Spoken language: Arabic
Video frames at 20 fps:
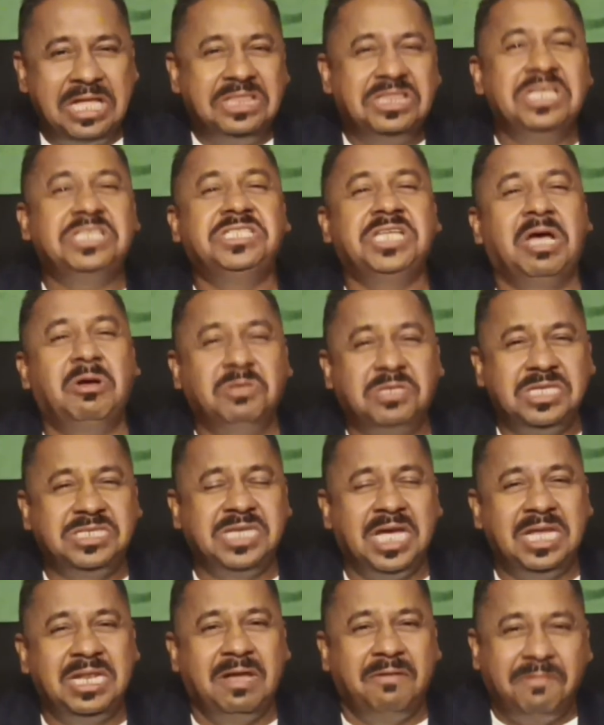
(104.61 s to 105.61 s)

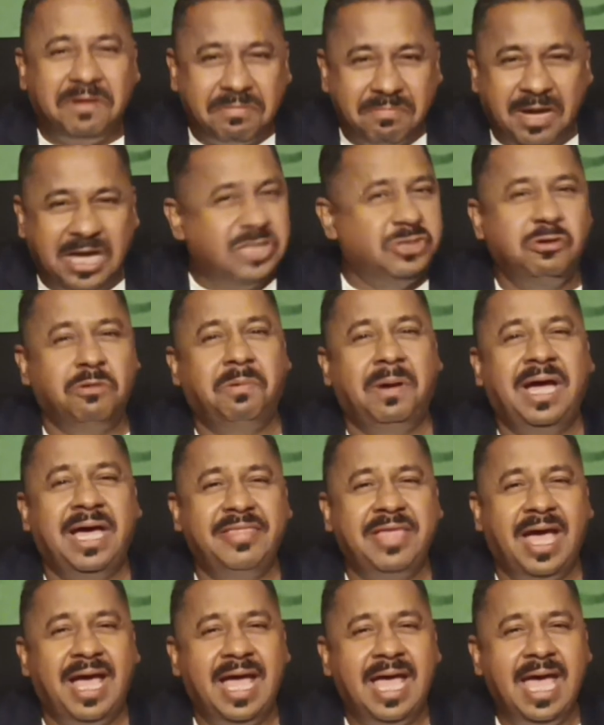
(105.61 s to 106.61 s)
99 نفر ما يشوف
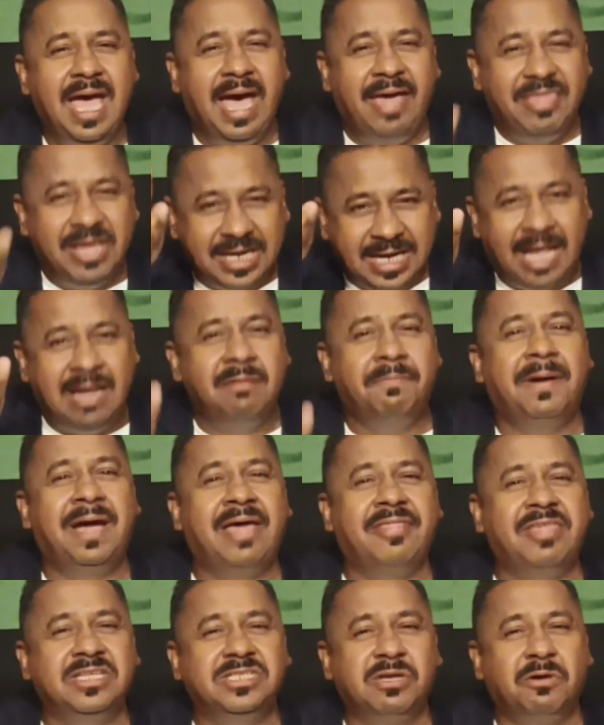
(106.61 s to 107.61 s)
هذا هذا كلب
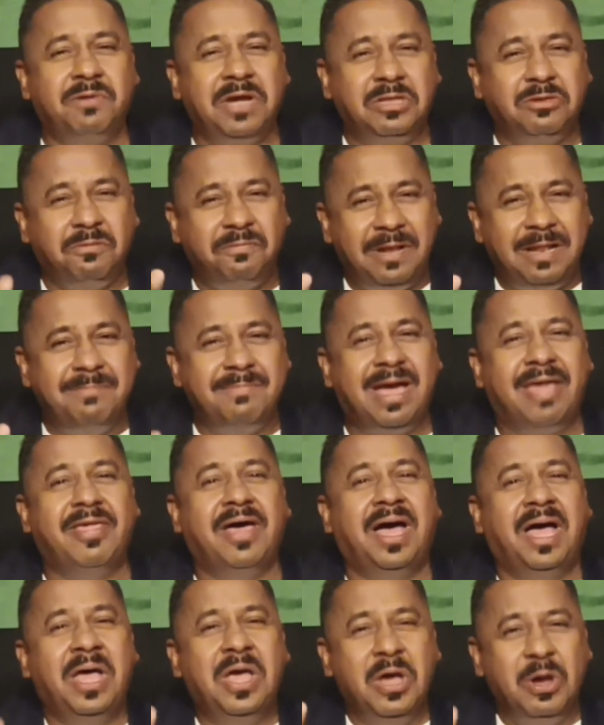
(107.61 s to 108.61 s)
هذا سويته فيلم
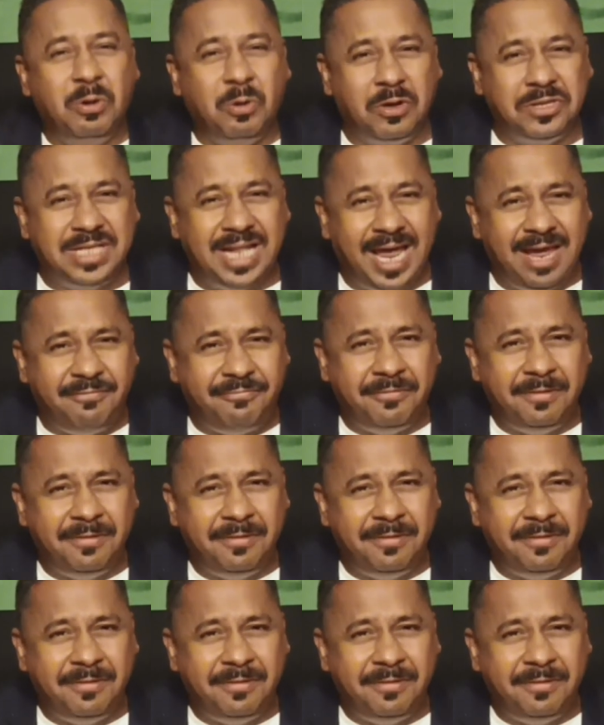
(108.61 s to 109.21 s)
هذا جود لايف